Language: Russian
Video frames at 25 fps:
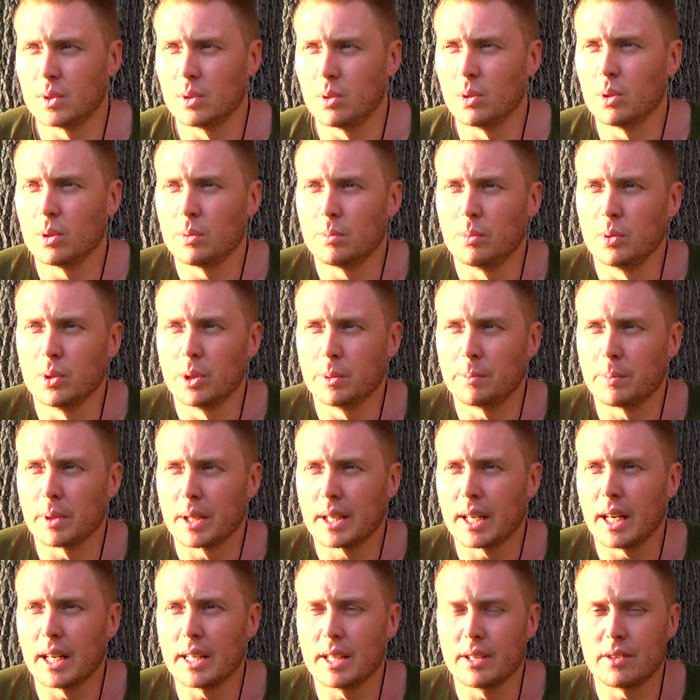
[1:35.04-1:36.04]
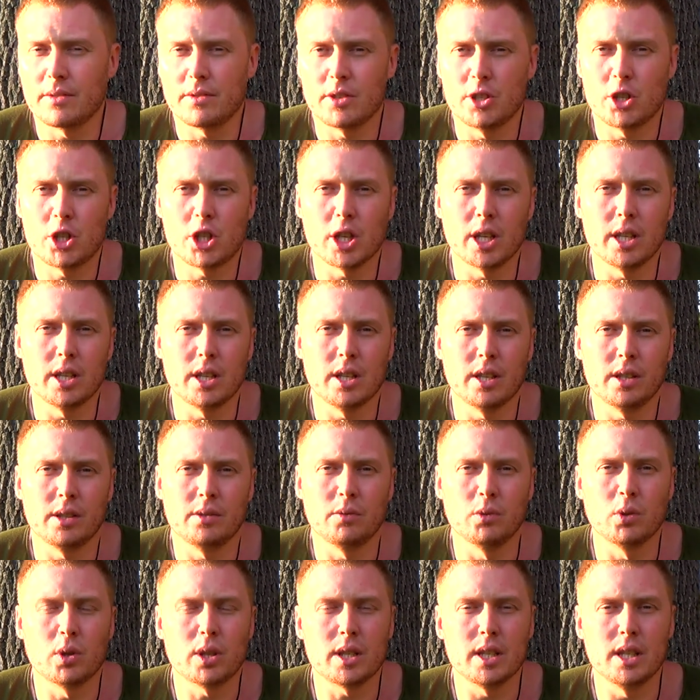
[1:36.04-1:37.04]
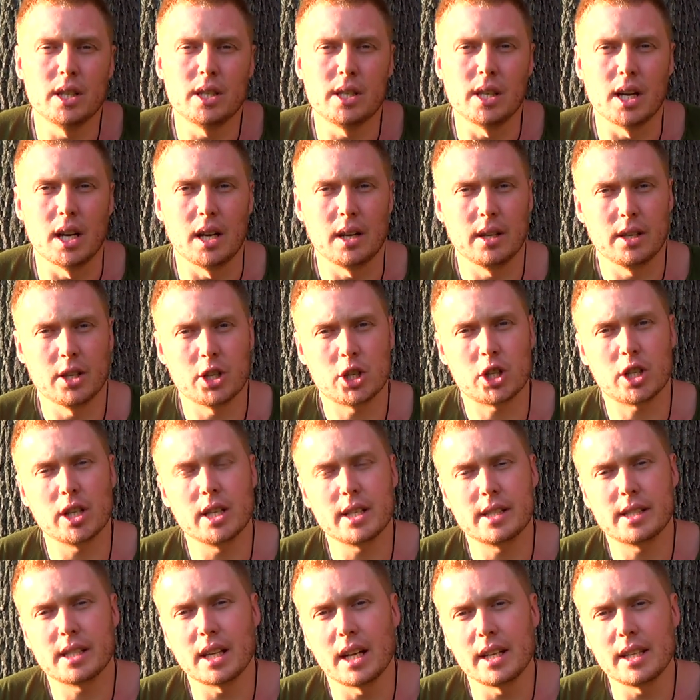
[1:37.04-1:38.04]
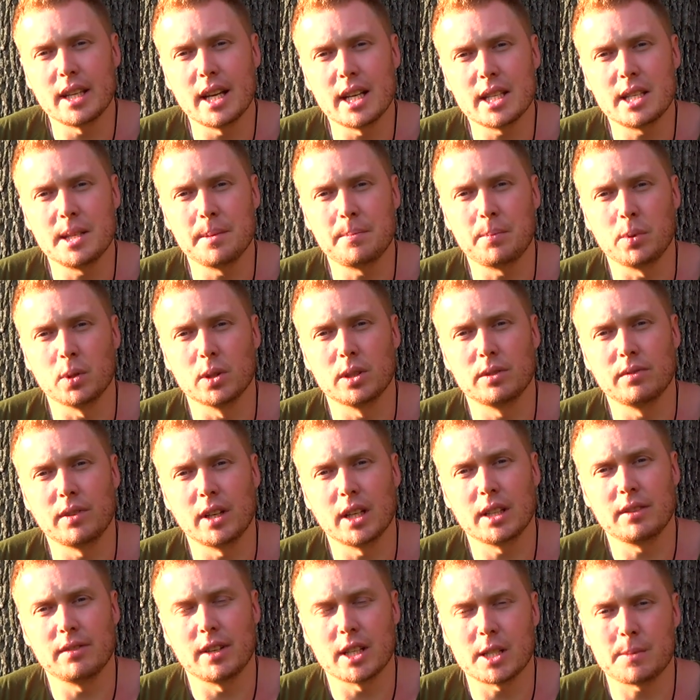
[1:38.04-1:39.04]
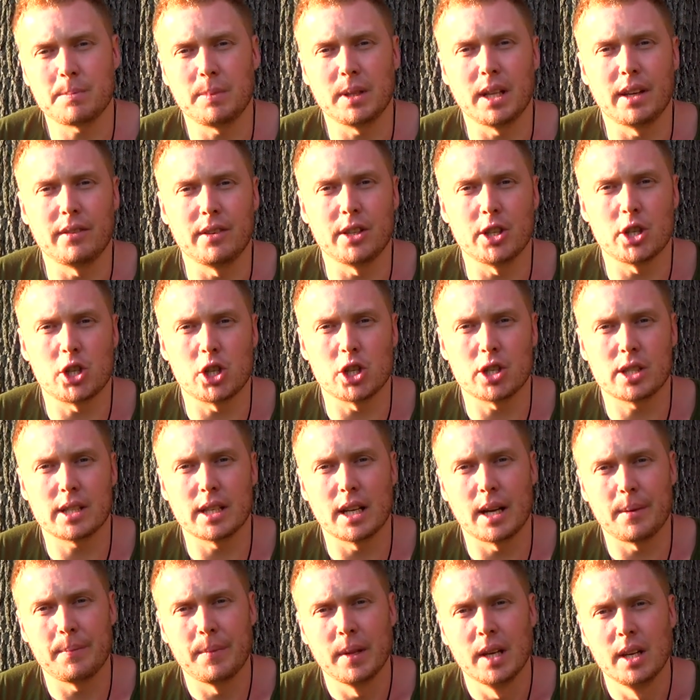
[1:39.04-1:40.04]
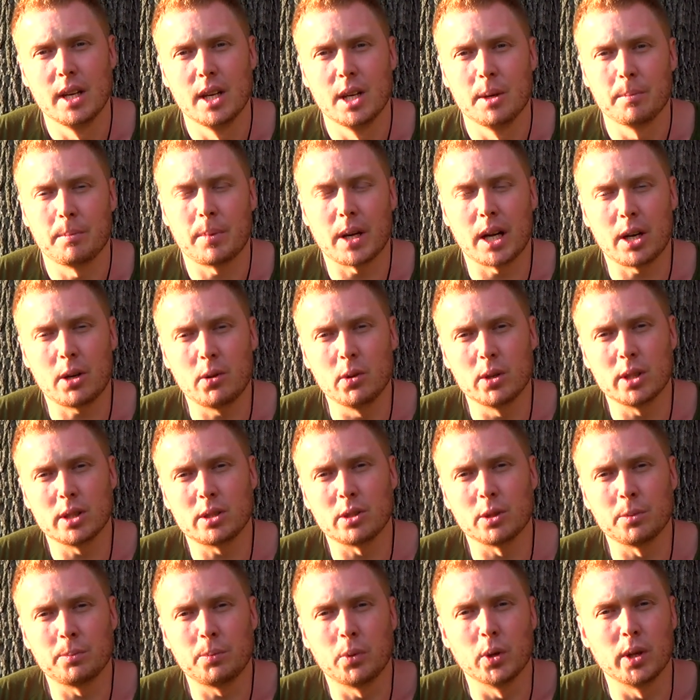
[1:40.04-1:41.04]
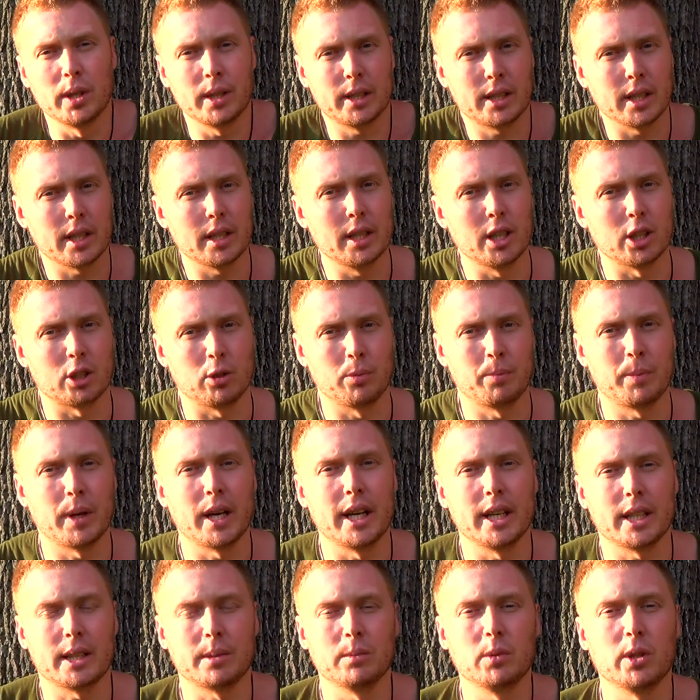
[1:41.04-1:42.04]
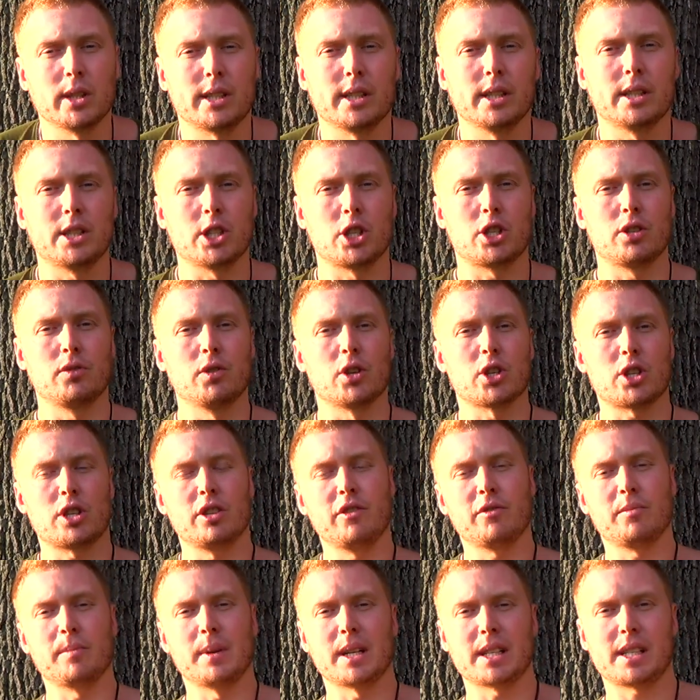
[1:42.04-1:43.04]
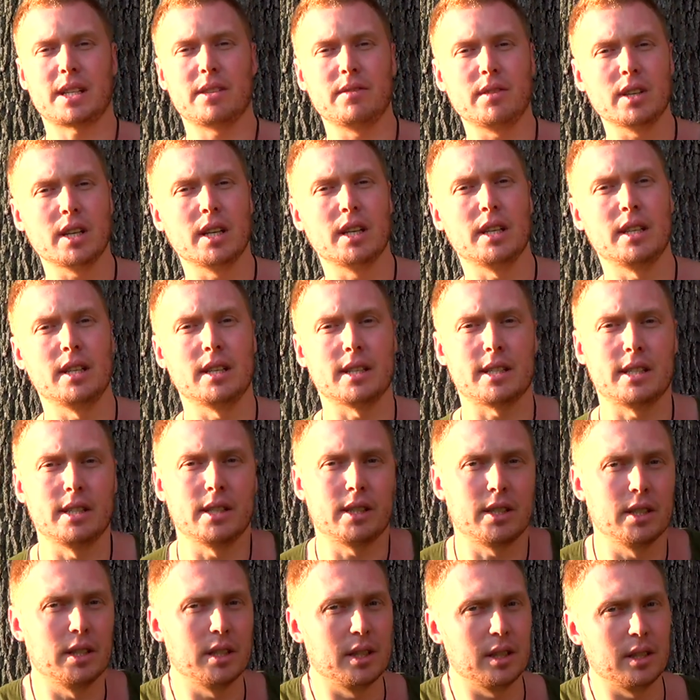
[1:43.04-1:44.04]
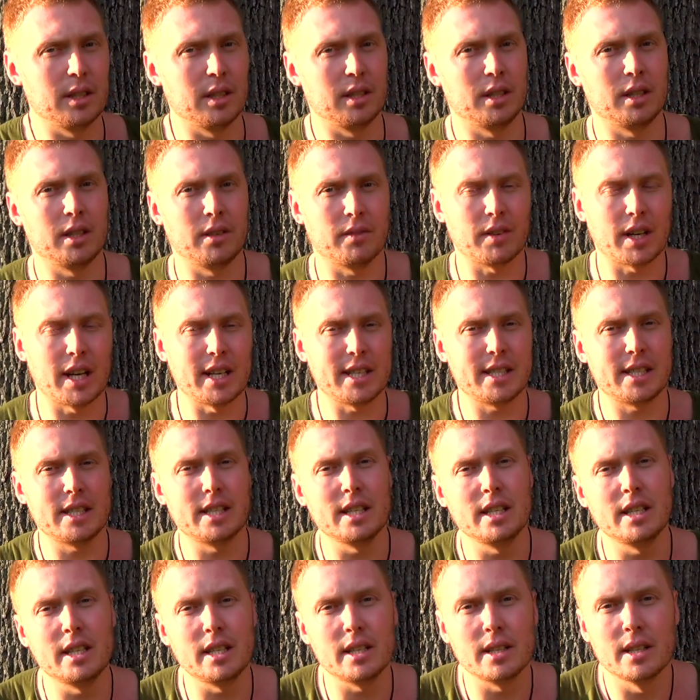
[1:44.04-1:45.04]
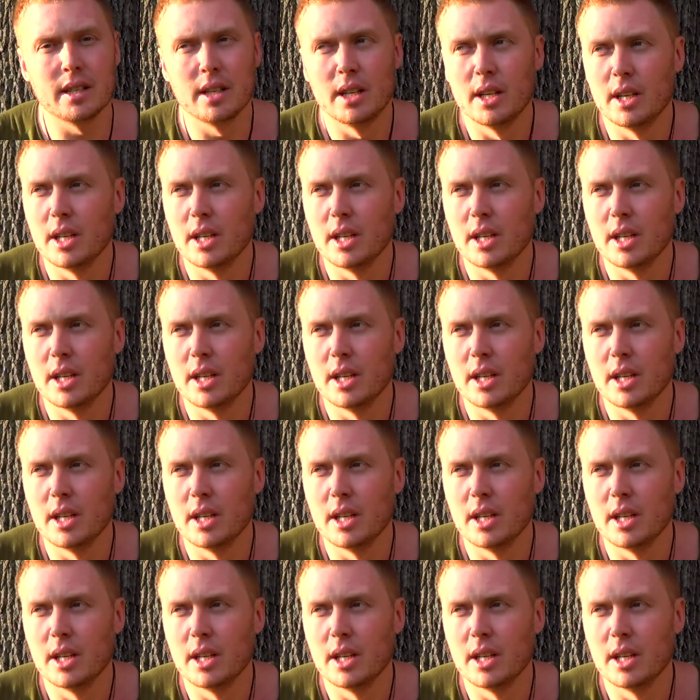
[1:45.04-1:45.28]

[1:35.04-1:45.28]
А, он будет проходить в течение двух недель. 6 занятий по 2-2,5 часа. Проходит он по интернету, поэтому если ты живешь не в Москве, если ты не в России,